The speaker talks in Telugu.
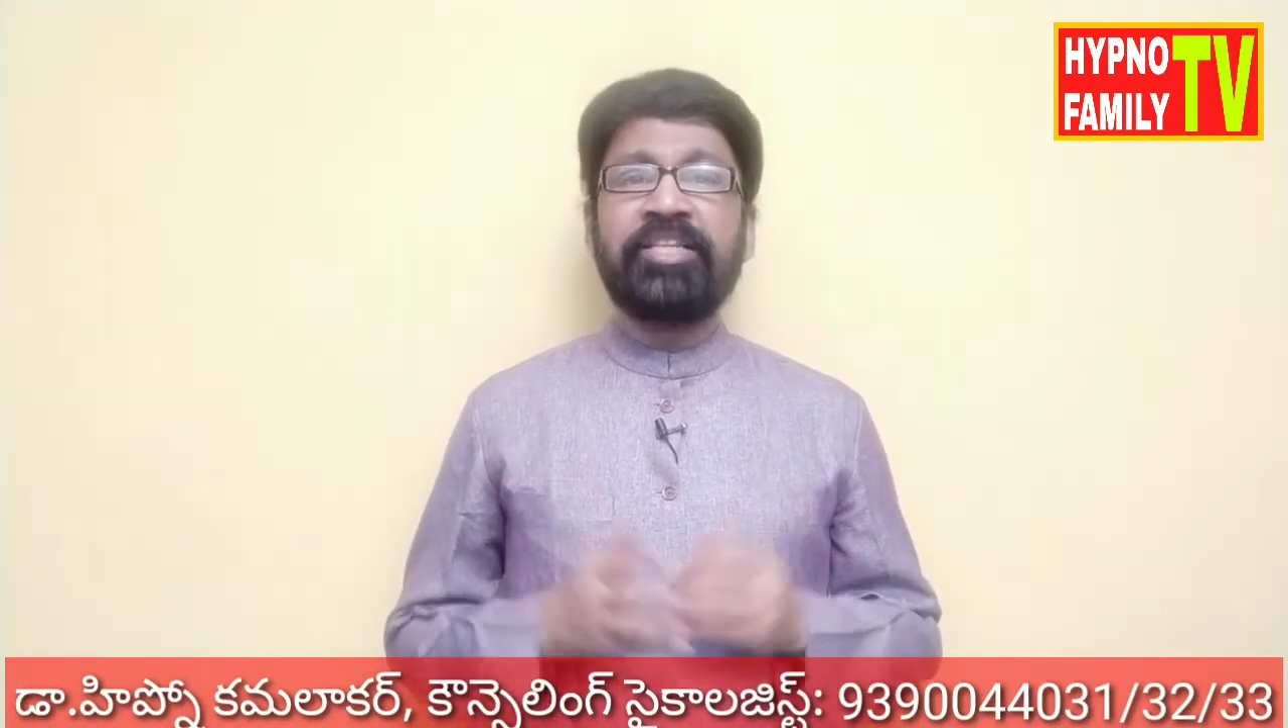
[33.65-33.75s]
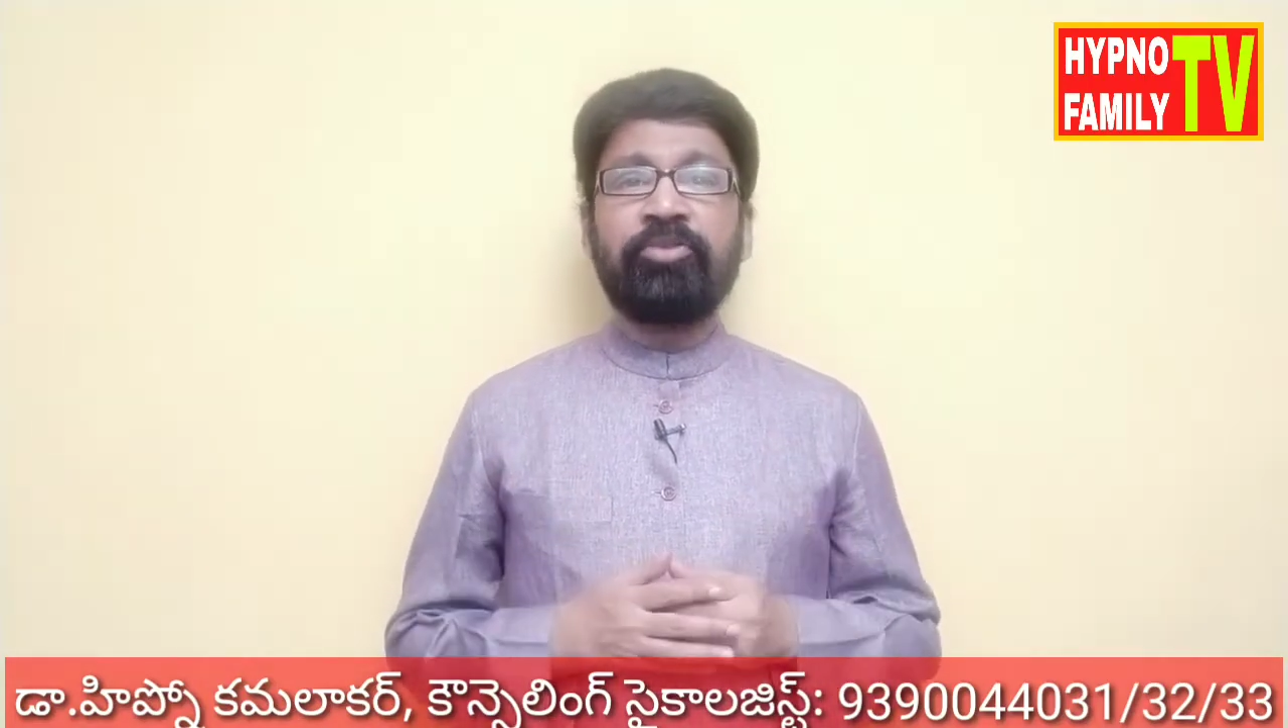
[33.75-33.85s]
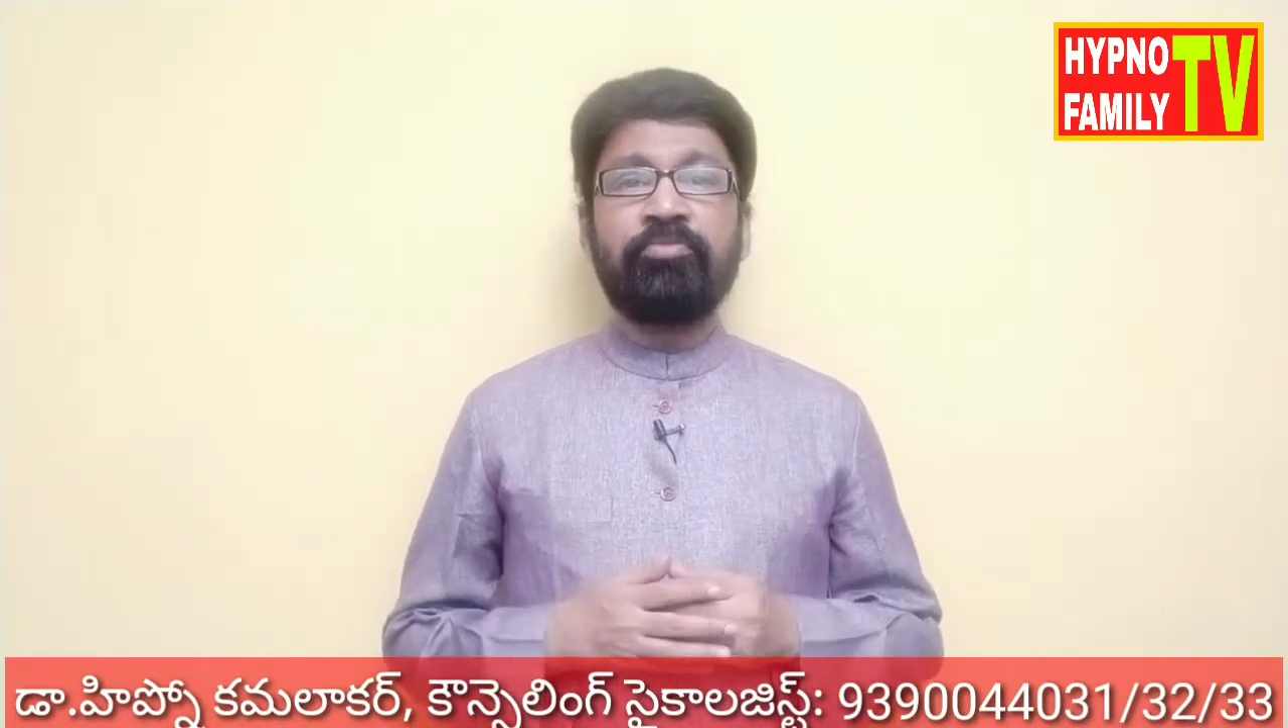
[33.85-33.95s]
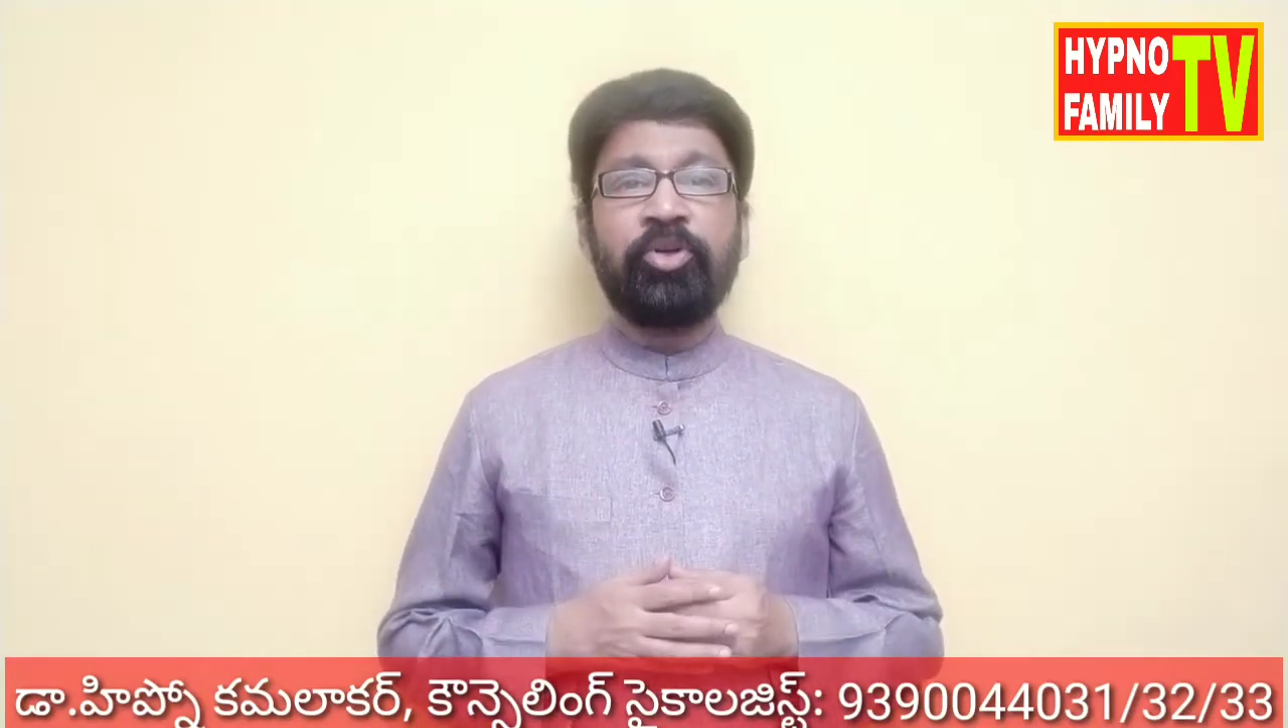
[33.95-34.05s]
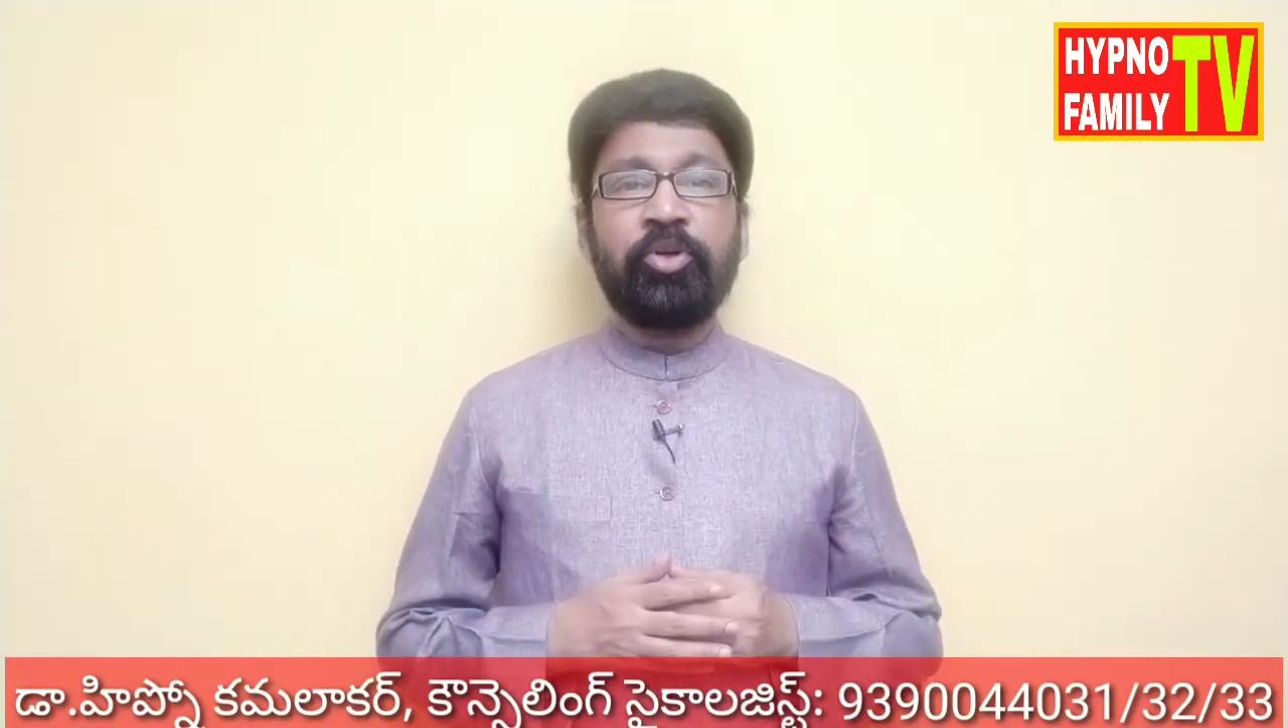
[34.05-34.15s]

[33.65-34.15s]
సైతం